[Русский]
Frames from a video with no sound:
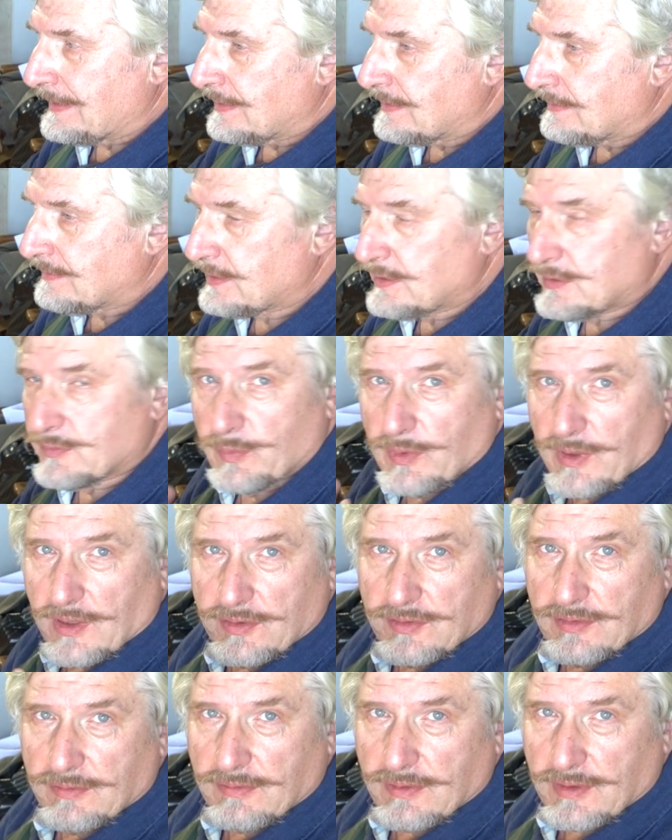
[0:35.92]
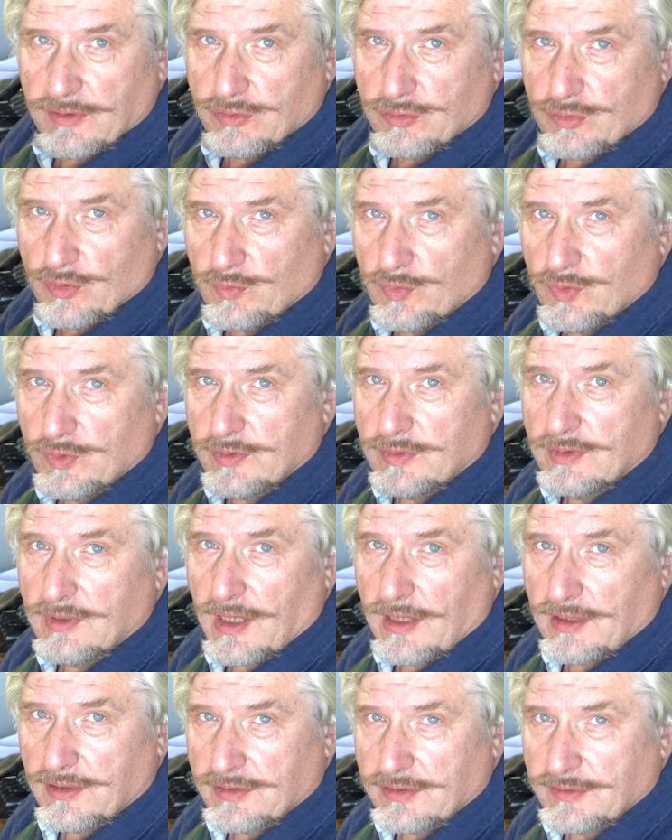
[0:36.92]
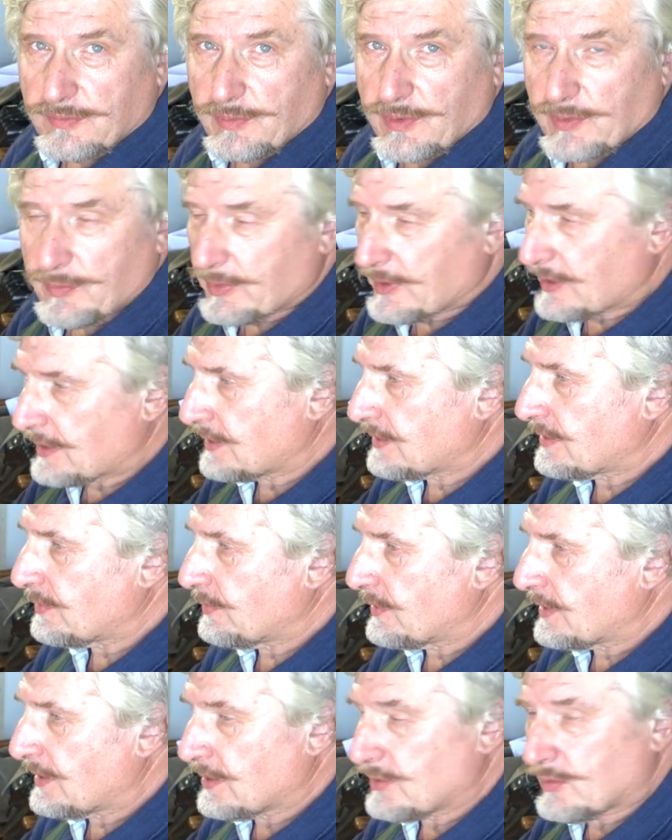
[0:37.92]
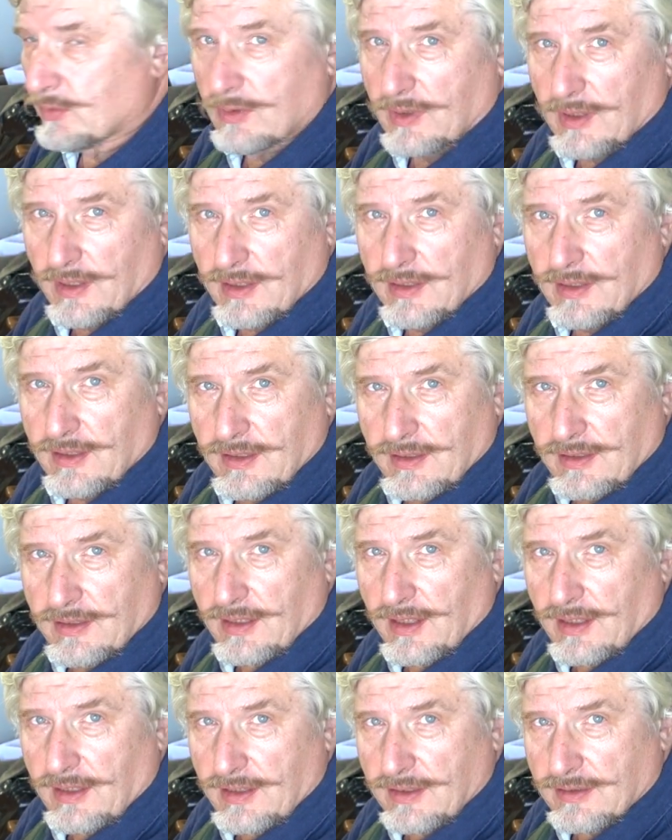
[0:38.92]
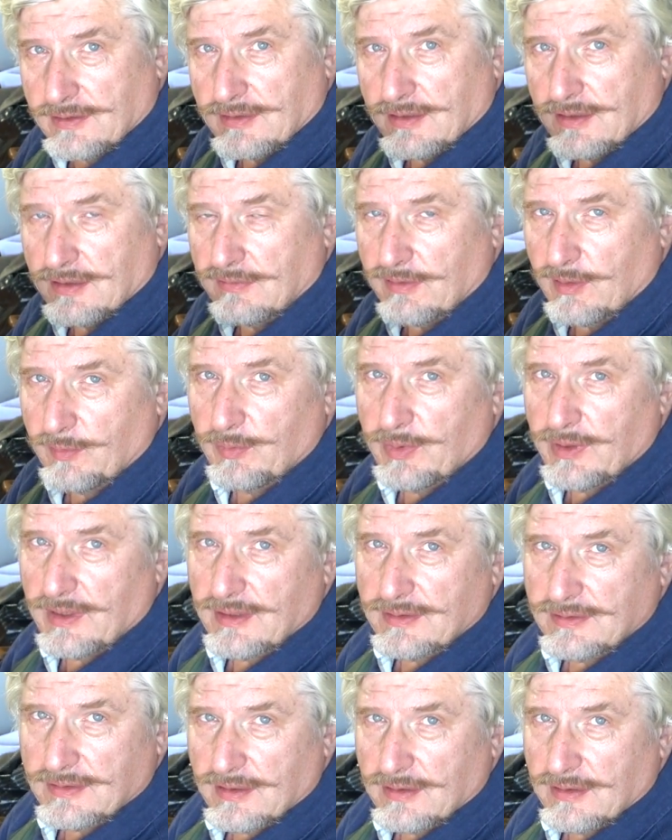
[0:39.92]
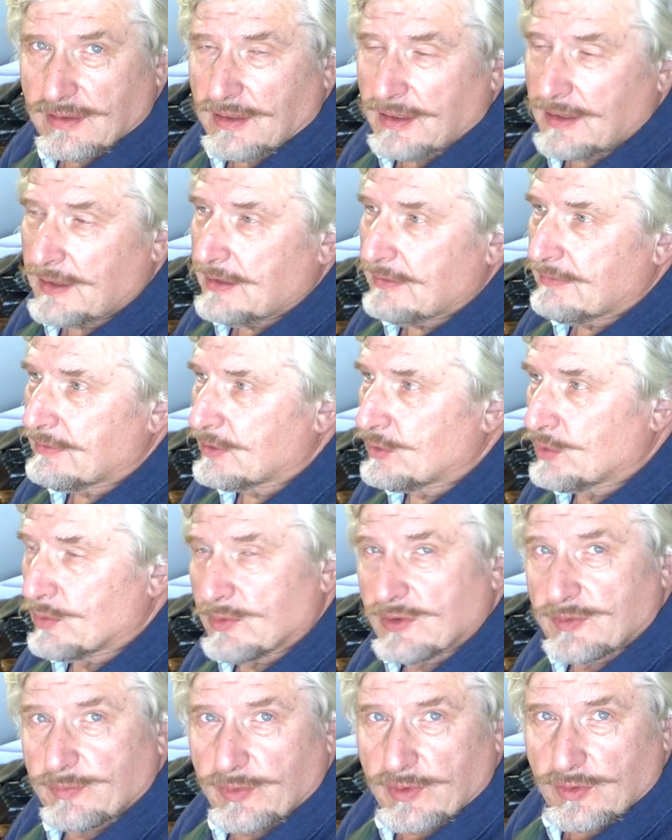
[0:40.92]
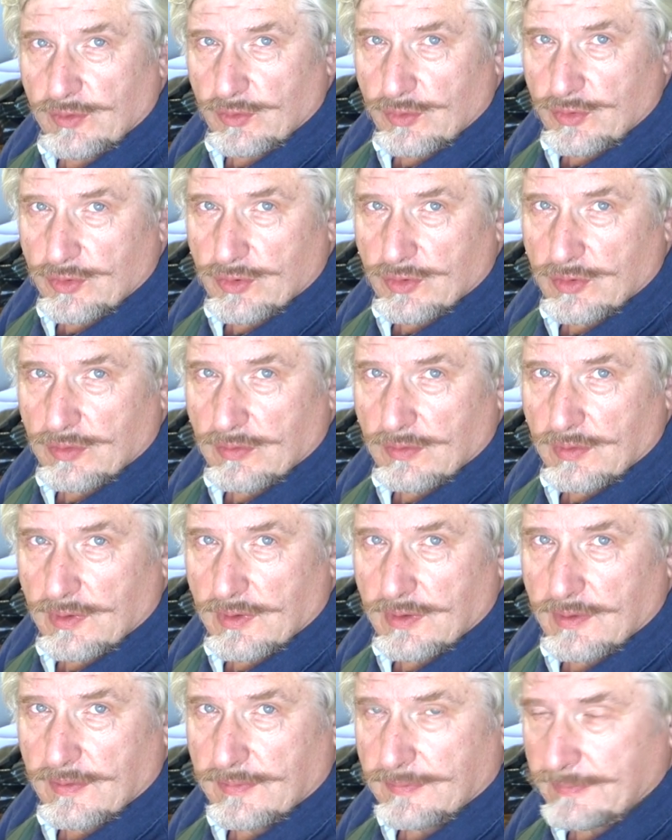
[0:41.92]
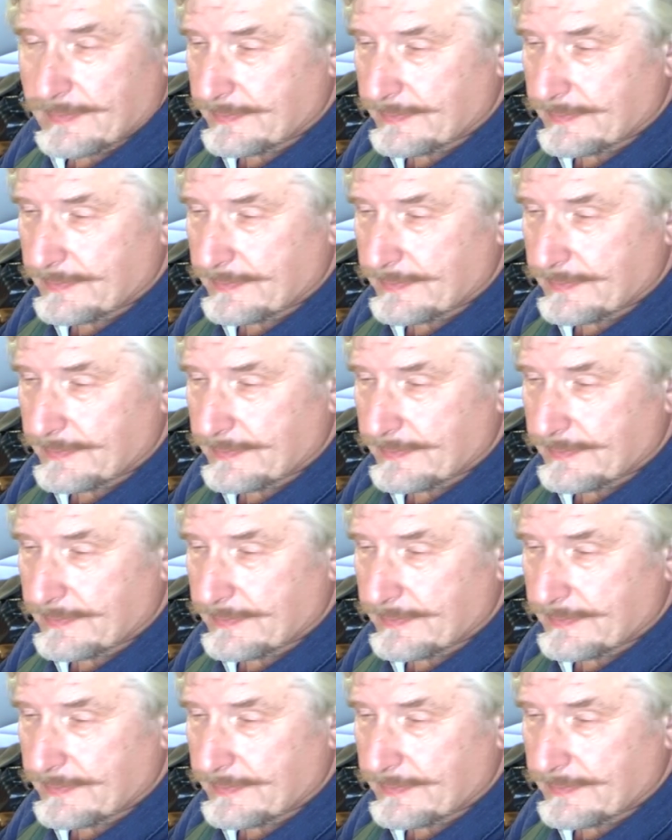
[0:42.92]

вы спрашивали, что будет дальше с препаратами, которые я нарезал и вам показал в одном из предыдущих роликов.